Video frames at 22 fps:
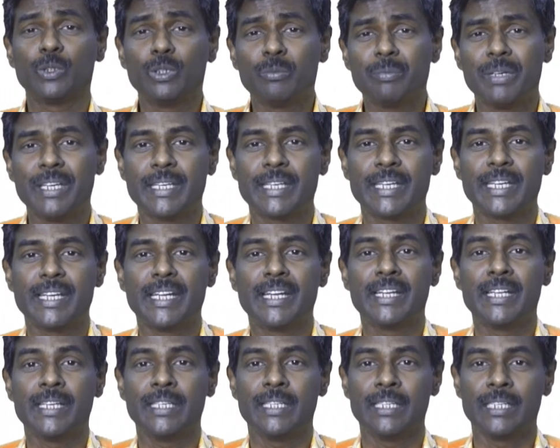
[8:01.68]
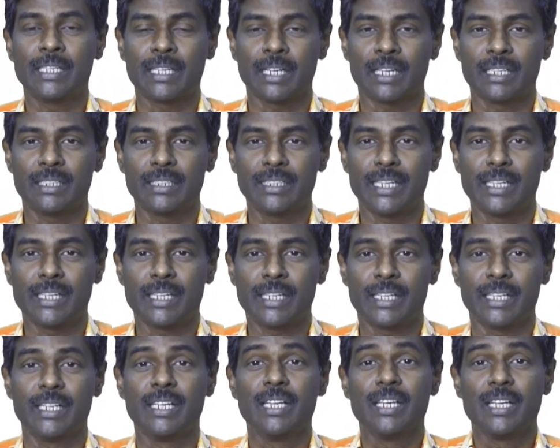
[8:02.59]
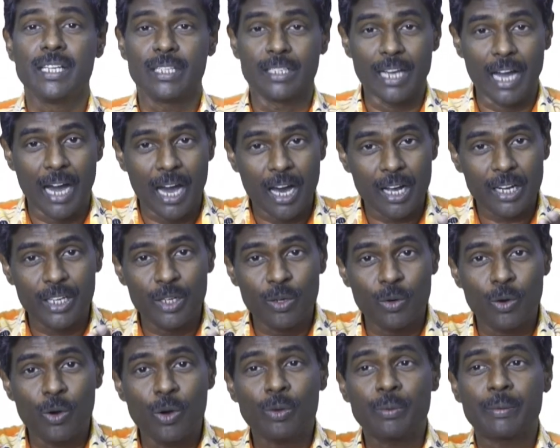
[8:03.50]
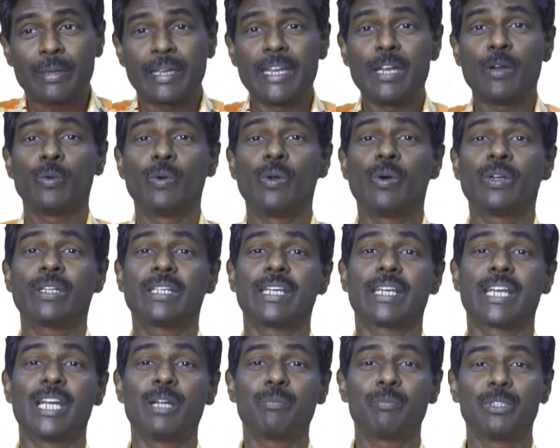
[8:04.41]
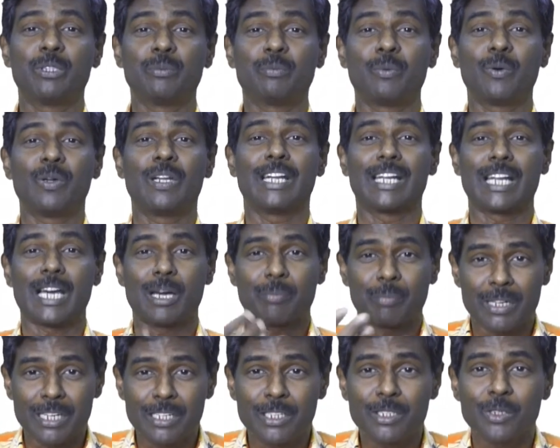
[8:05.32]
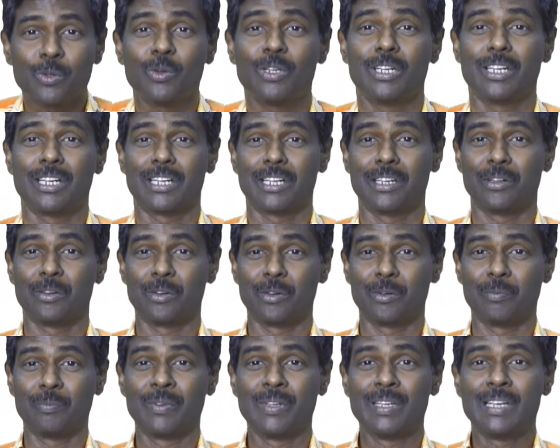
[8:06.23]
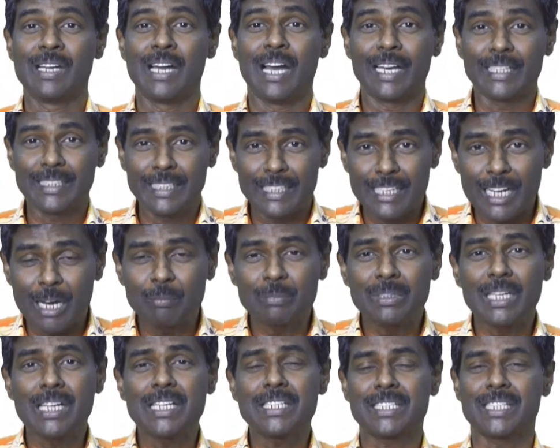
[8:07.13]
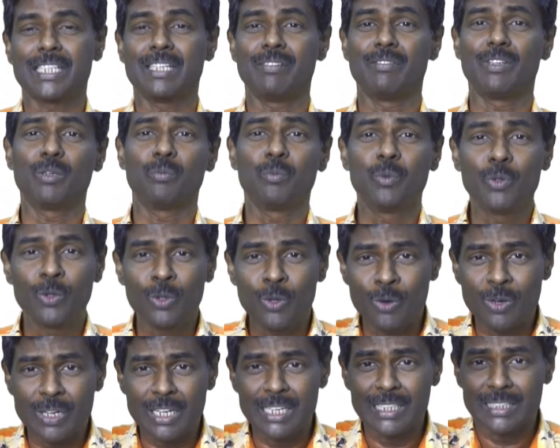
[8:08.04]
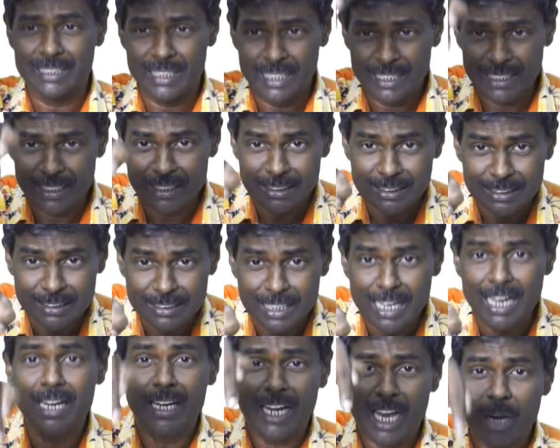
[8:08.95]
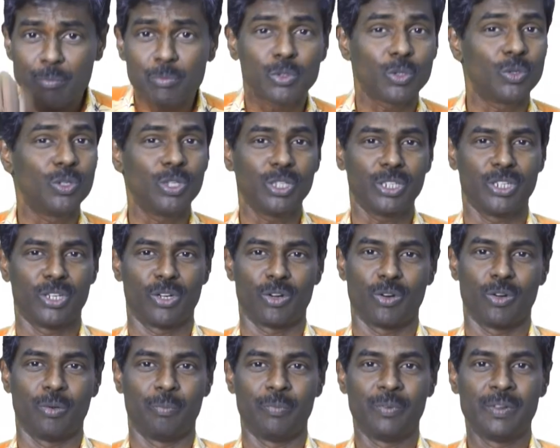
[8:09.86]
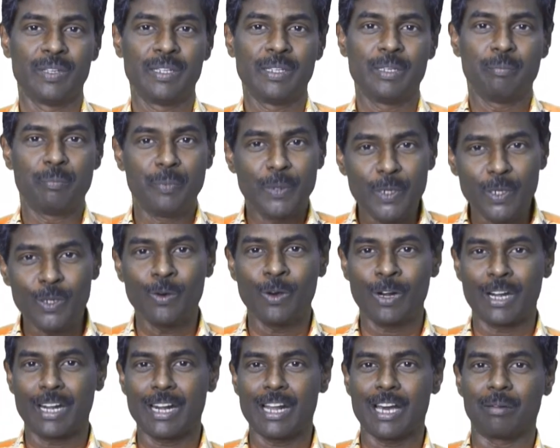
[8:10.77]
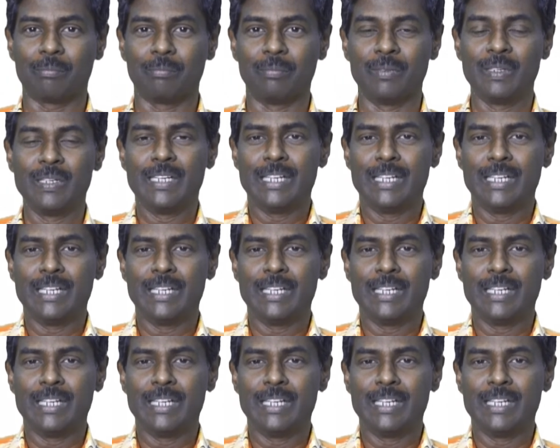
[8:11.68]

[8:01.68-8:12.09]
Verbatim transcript: புதுமைக்கு என்ன இருக்கிறது என்று யாரையோ நோக்கி கேட்பது போல நாம் கேட்டுக்கொண்டிருக்கின்றோம் அதை நாம் தான் செய்ய வேண்டும் முன்னோர்கள் செய்தது தான் நாம் சொல்லுகின்றோம் பின்னோர் நாம்